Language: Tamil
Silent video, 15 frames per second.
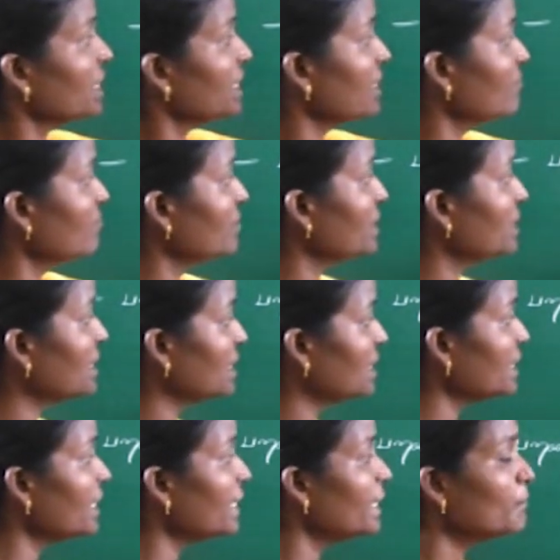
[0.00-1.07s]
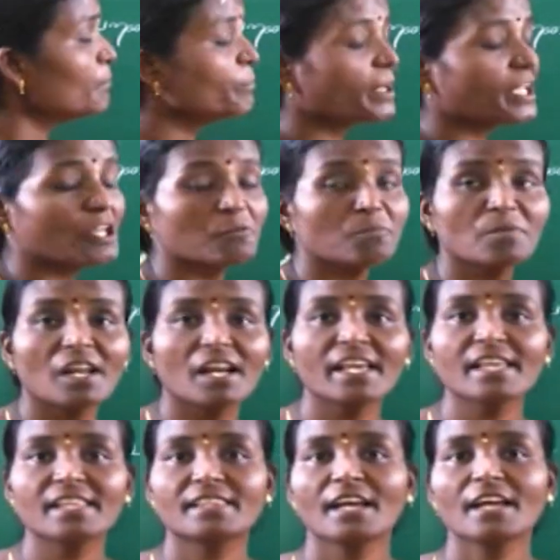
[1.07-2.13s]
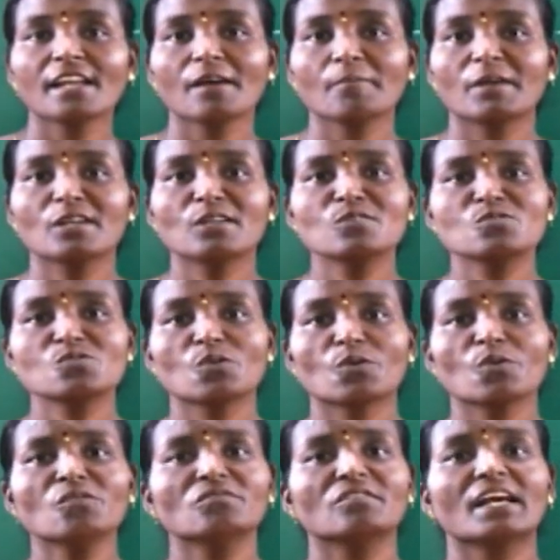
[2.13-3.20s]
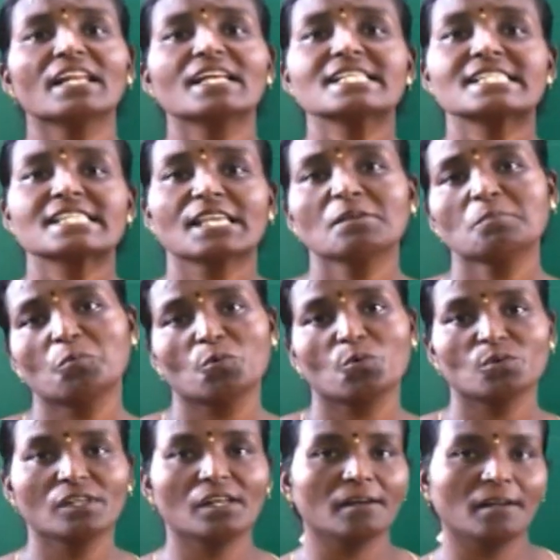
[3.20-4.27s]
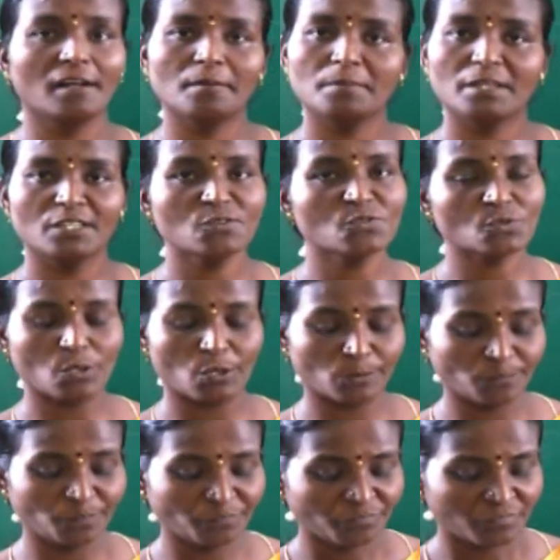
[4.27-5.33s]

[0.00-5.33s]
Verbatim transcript: இடம் விட்டு இடம் பெயரும் நிலையைத்தான் நாம் என்னன்னு சொல்கிறோம் வலசை போதல் அப்படின்னு சொல்கிறோம்